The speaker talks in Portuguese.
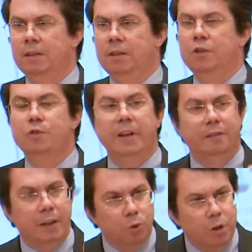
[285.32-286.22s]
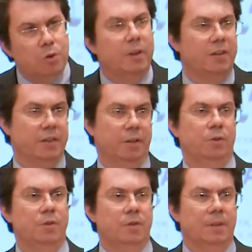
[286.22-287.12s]
Isso vai levar dois ou três
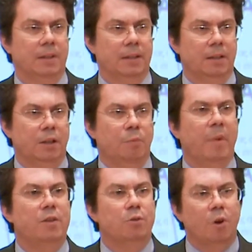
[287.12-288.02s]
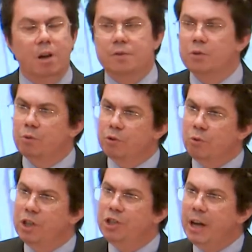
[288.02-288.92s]
anos. Mas nós vamos
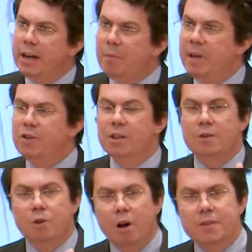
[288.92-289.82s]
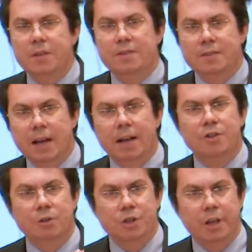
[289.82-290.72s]
construir diariamente nas nossas
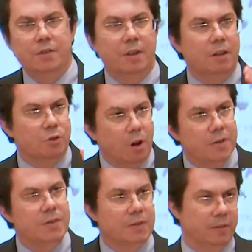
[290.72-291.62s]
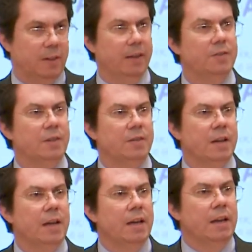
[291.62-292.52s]
salas de audiência, nas nossas sentenças,
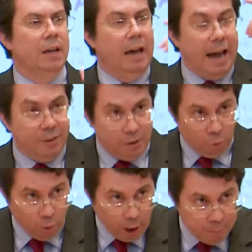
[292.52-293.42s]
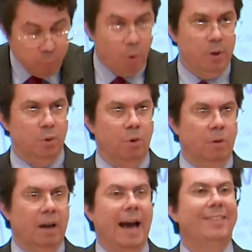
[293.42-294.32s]
a, com apoio
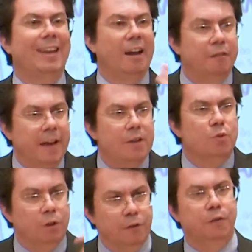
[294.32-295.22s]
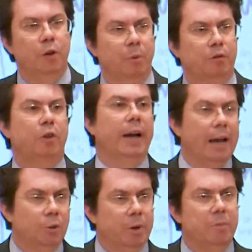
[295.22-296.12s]
através do que for
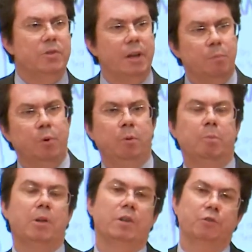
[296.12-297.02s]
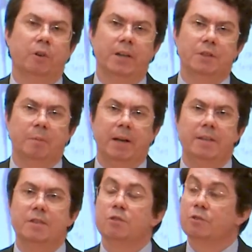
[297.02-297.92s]
provocado pelo Ministério Público, pelos advogados
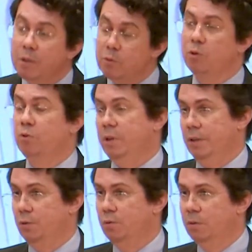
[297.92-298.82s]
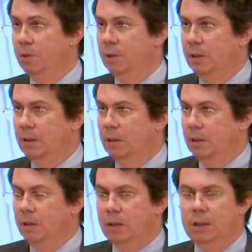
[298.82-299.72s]
trabalhistas, nós vamos construir isso.
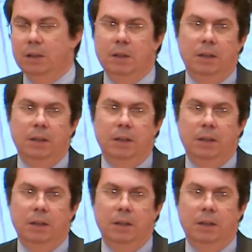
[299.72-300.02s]
Né?